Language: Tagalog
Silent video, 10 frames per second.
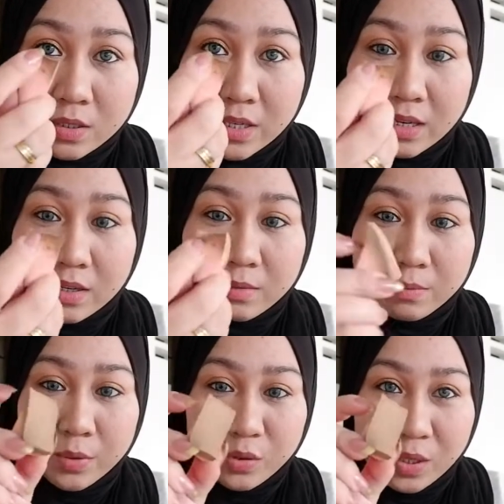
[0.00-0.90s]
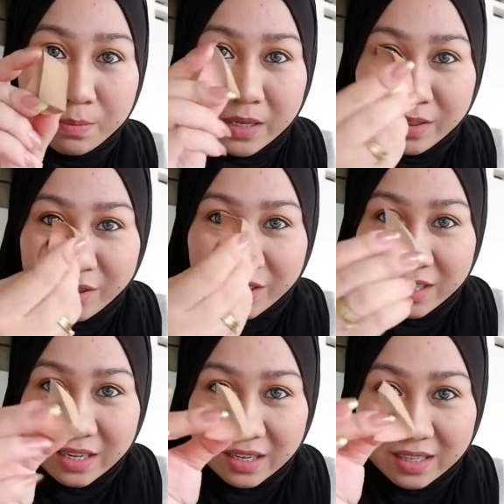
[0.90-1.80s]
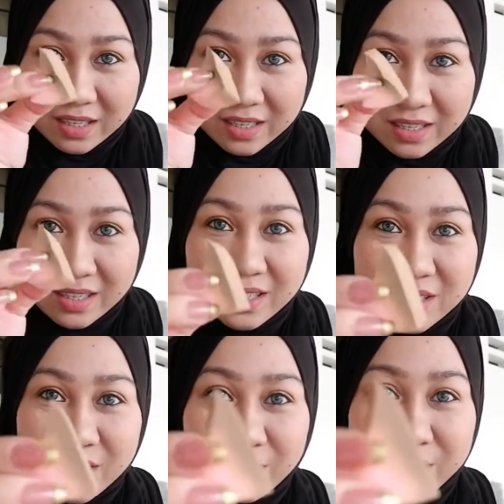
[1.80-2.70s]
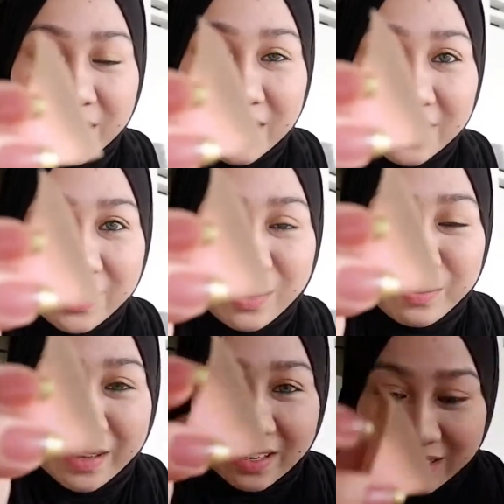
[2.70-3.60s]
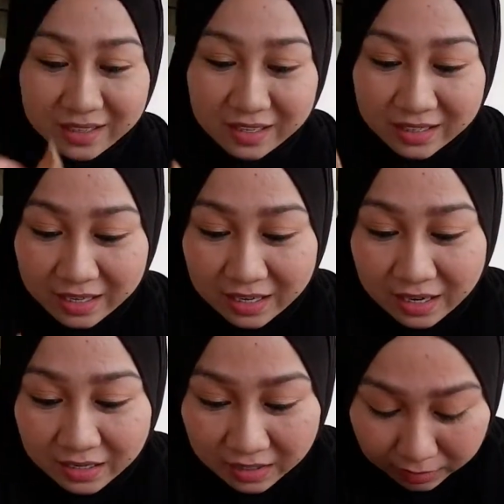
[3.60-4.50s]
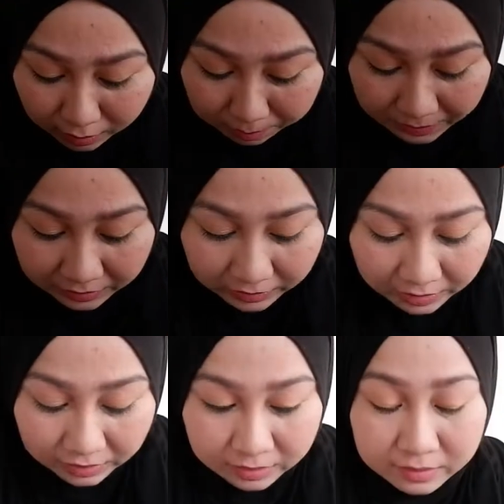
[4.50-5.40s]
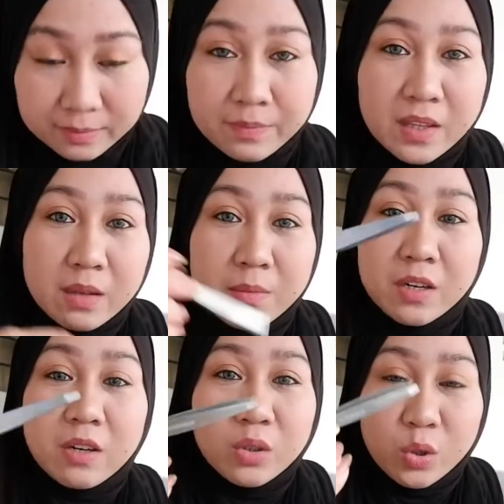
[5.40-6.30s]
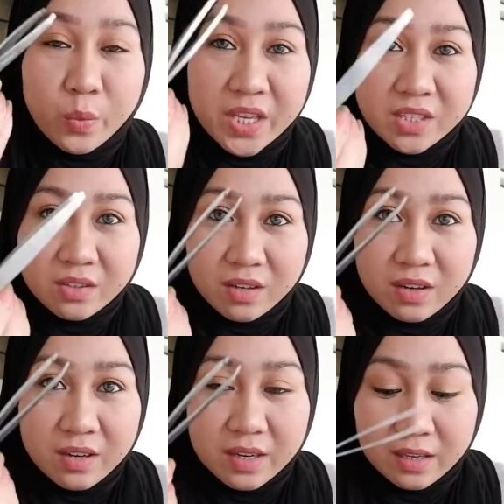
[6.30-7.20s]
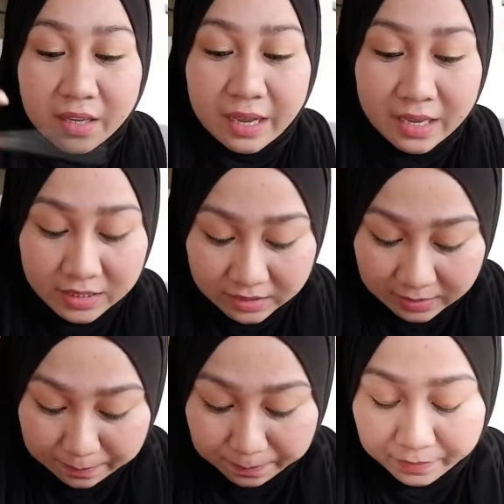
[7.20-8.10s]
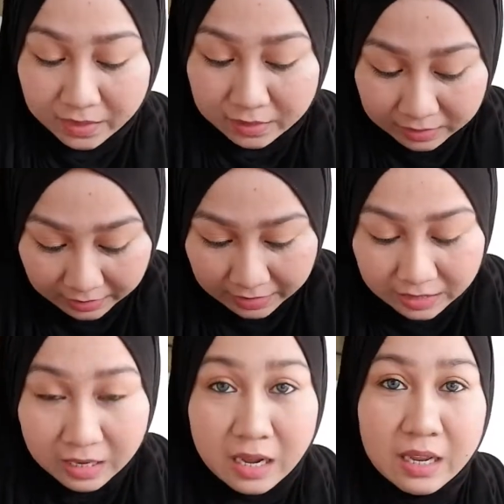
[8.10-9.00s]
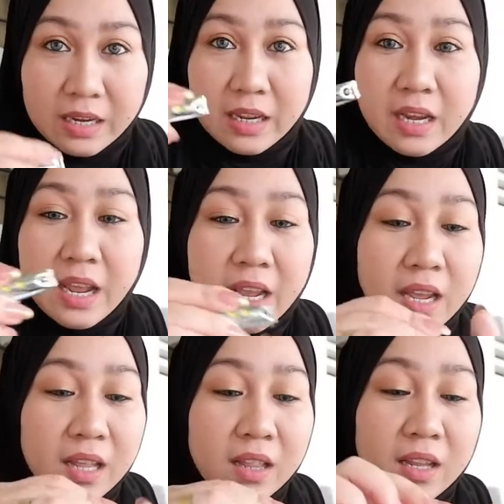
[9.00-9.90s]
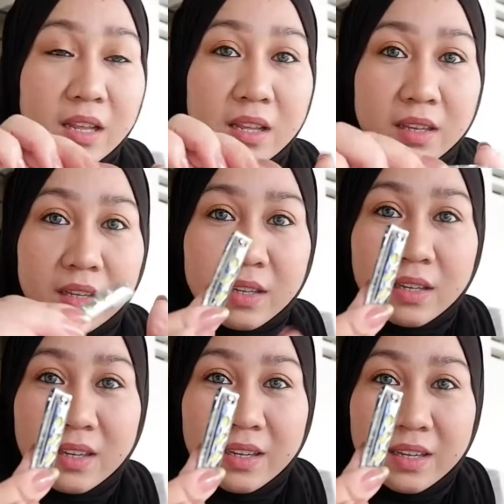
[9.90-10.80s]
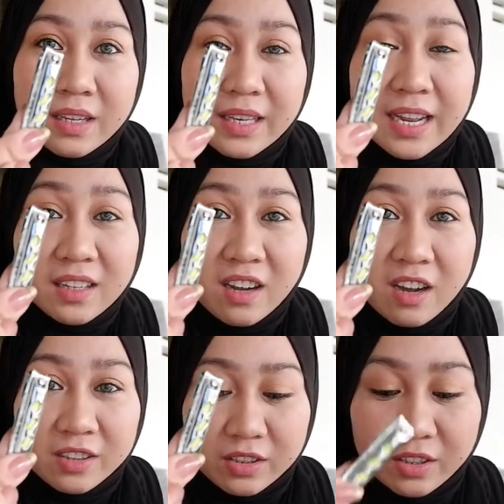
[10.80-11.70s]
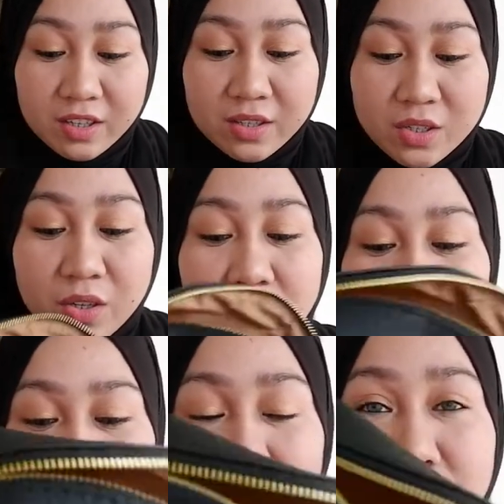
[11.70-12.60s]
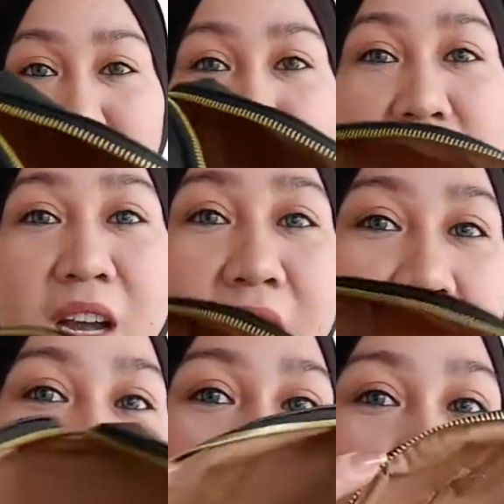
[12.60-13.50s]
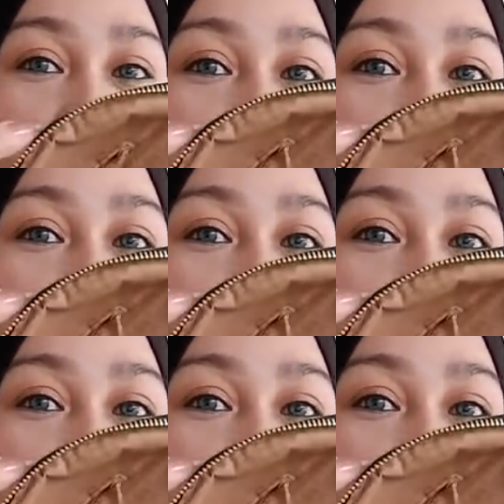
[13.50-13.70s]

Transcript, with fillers: yan, beauty blender na sobra ng dumi. Yan, kailangan na nating palpan. Meron akong tweezer in case kailanganin. And nail cutter. So, yun lang yung naman ng ating